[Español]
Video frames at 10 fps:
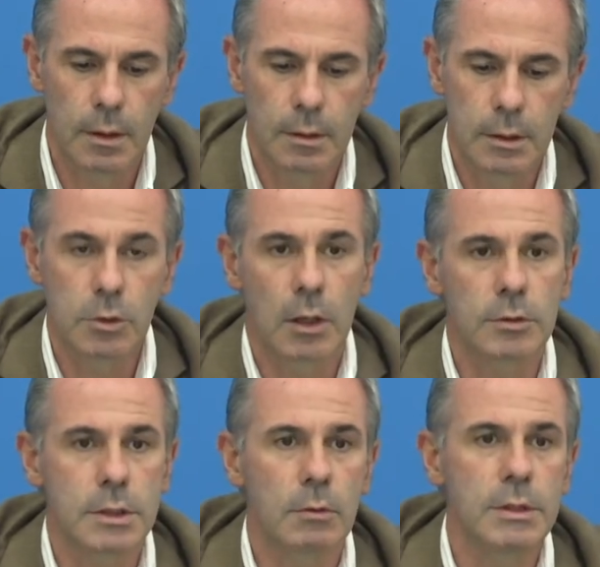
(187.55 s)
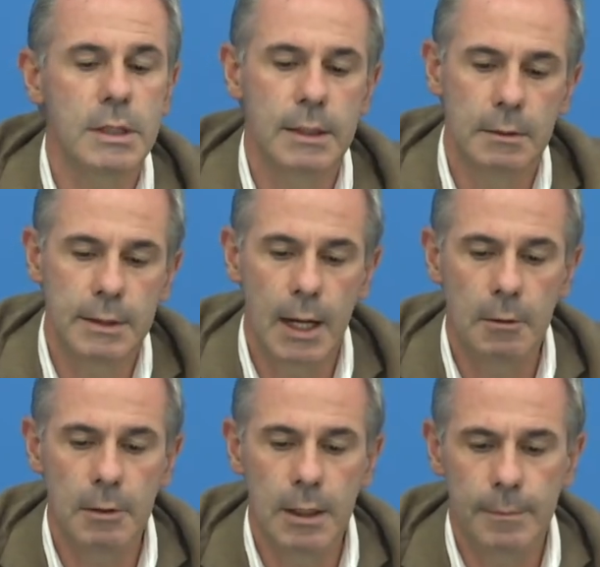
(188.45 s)
Es una consecuencia
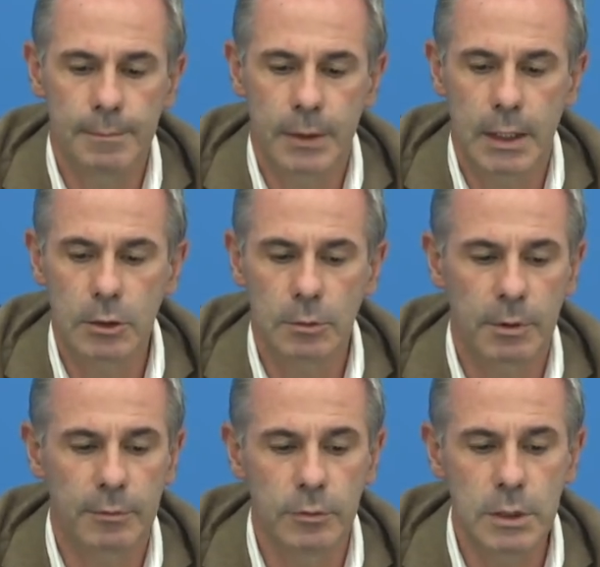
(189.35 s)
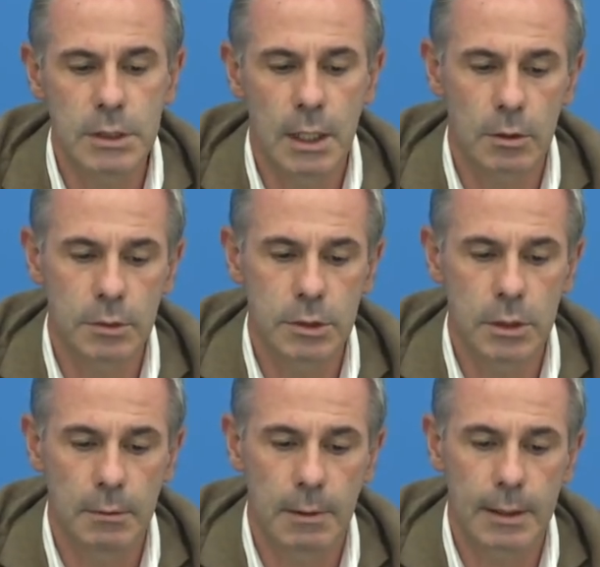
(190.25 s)
inevitable que esto profundice las
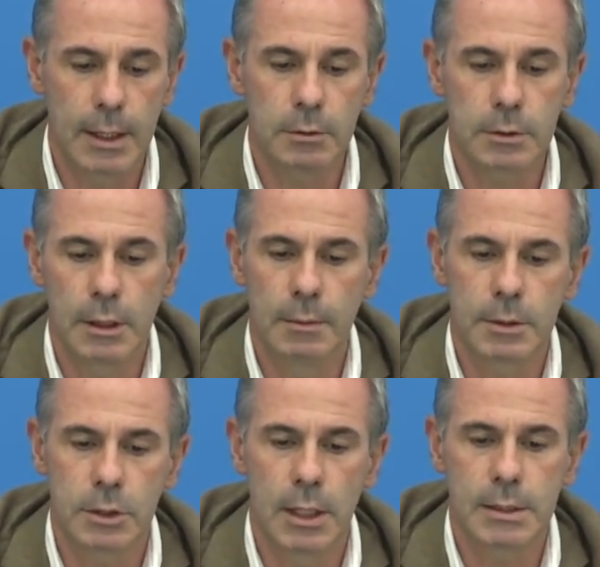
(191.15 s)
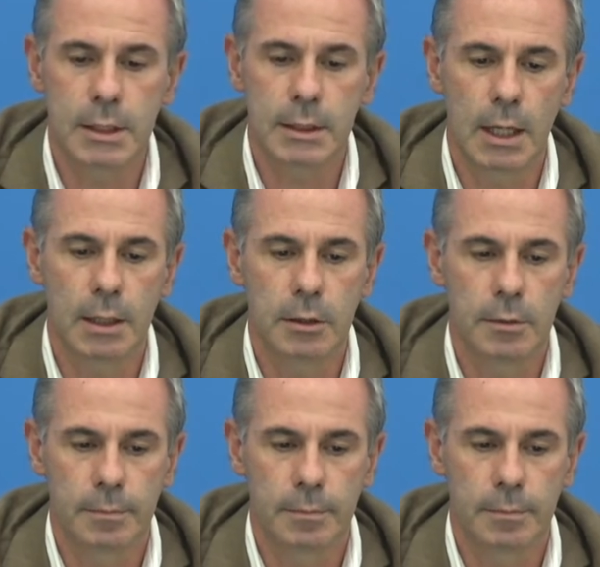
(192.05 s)
condiciones de burnout en el personal sanitario.